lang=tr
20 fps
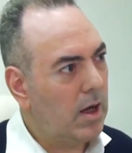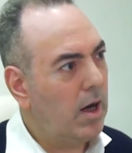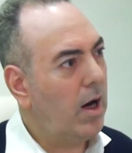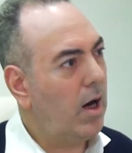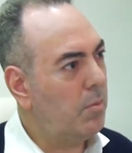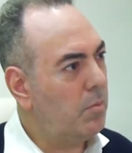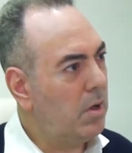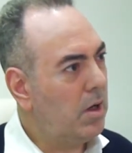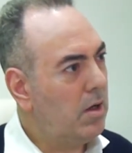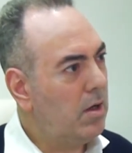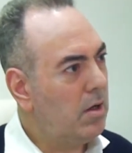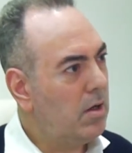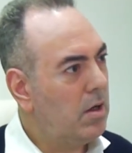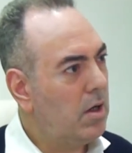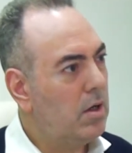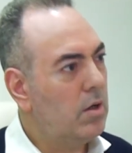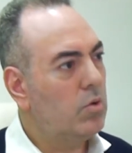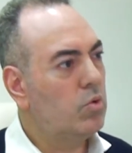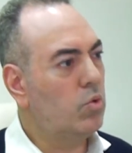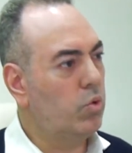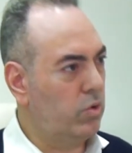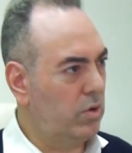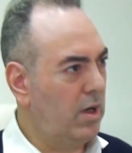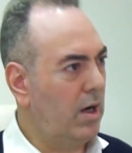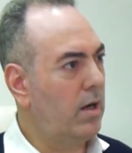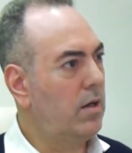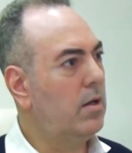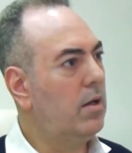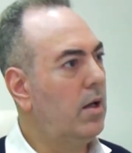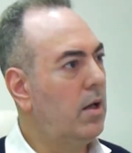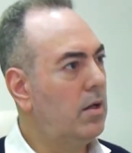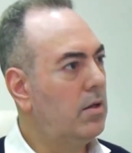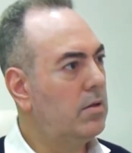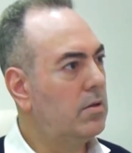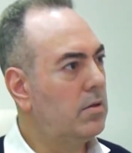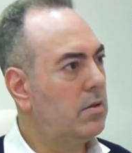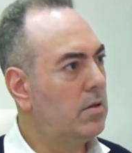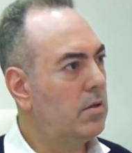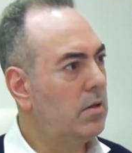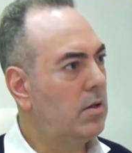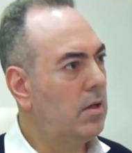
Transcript: ama tutarlılar